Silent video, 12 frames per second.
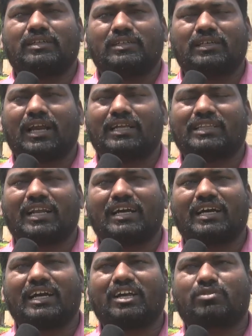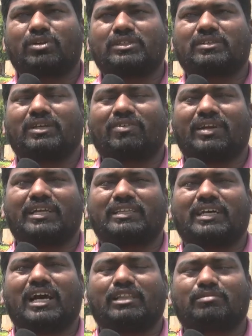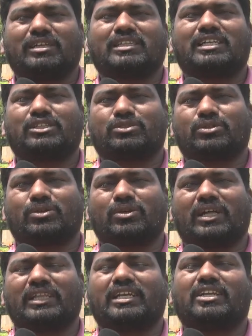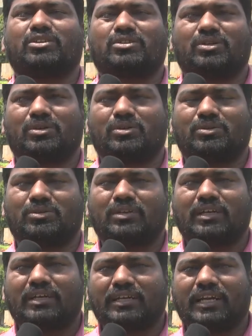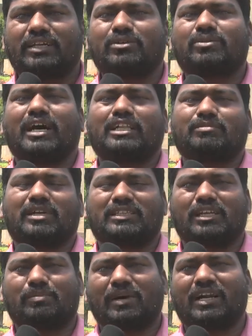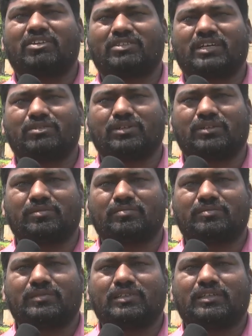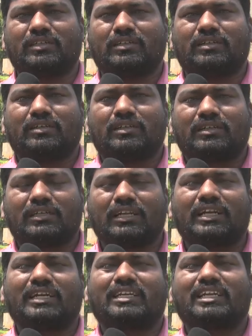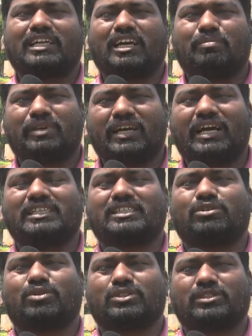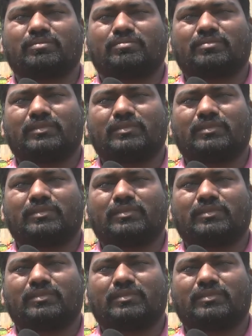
ఇవాళ తెలంగాణ కోసం ఎవరైతే ఆత్మహత్యలు చేసుకున్నారో అదే నిరుద్యోగులు నేటి కూడా ఆత్మహత్యలు పాలవుతూ ఉన్నారు నిన్నటికి నిన్న పీఆర్సీ కోసం